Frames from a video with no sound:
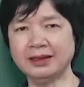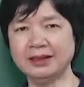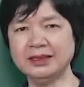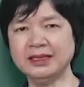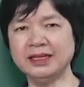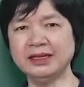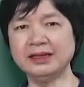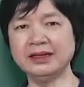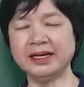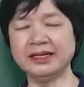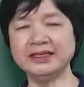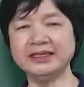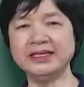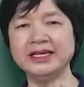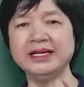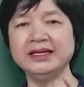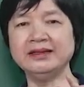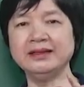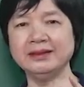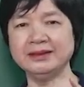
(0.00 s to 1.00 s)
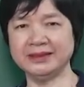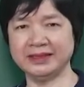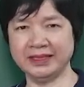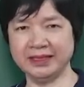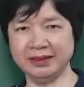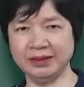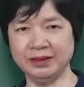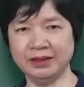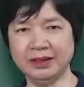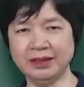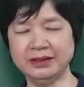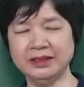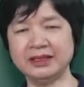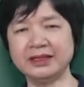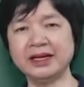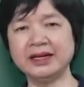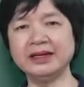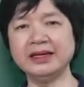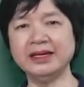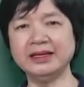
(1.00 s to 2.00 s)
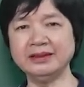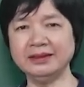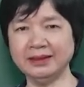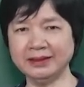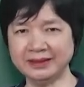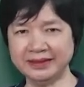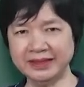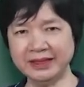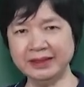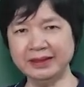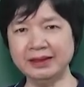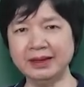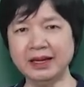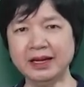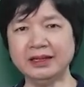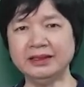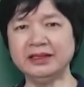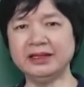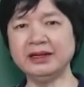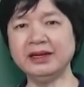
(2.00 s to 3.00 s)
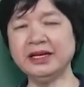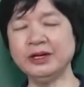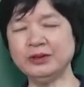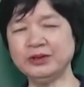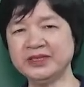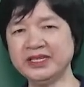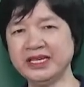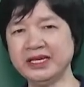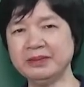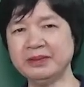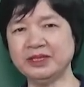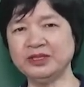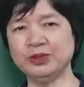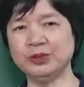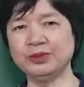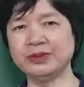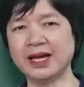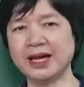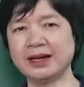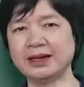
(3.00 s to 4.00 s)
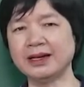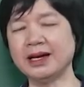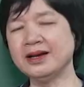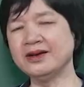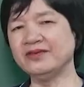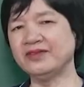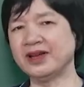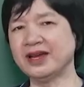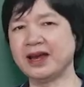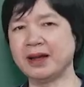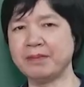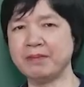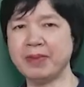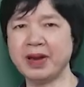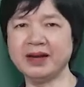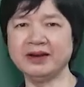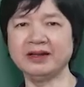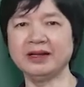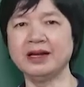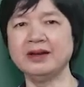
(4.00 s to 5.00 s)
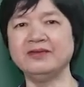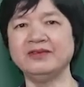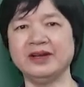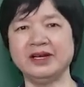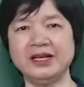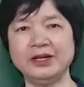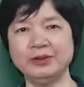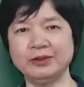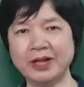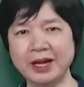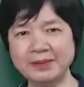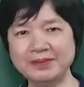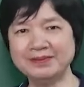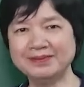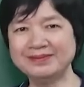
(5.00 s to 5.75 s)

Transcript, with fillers: những cái tri thức gì, những cái kiến thức gì, những điều gì mà chúng ta cần phải nắm bắt, cần phải lưu tâm.